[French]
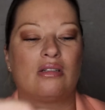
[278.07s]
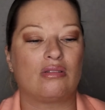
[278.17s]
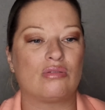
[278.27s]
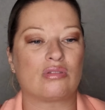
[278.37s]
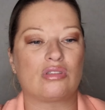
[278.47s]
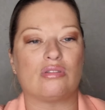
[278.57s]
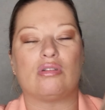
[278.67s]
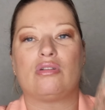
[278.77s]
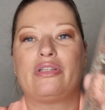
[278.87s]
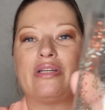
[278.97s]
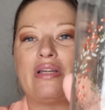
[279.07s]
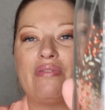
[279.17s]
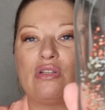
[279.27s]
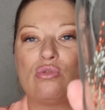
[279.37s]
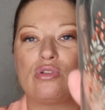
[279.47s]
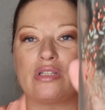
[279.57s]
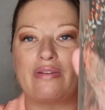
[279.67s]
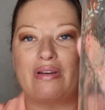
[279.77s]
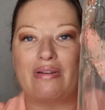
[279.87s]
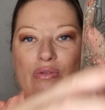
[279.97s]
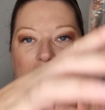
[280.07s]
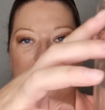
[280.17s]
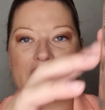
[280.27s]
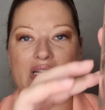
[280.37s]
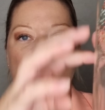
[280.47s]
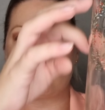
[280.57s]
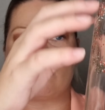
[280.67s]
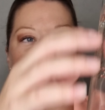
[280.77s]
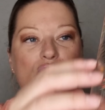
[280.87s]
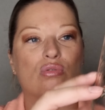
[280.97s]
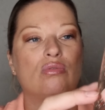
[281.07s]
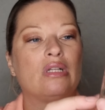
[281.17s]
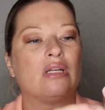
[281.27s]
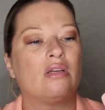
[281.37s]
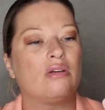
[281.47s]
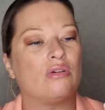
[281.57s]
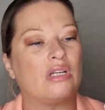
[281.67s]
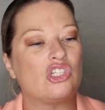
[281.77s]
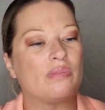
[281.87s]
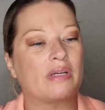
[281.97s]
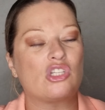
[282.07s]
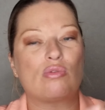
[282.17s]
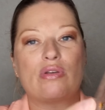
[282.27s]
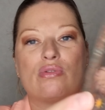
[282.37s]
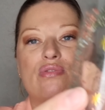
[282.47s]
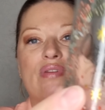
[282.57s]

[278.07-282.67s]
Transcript: Donc euh, il y en avait deux, il y en avait avec de la neige, des flocons, euh, là, j'ai pris Joyeuse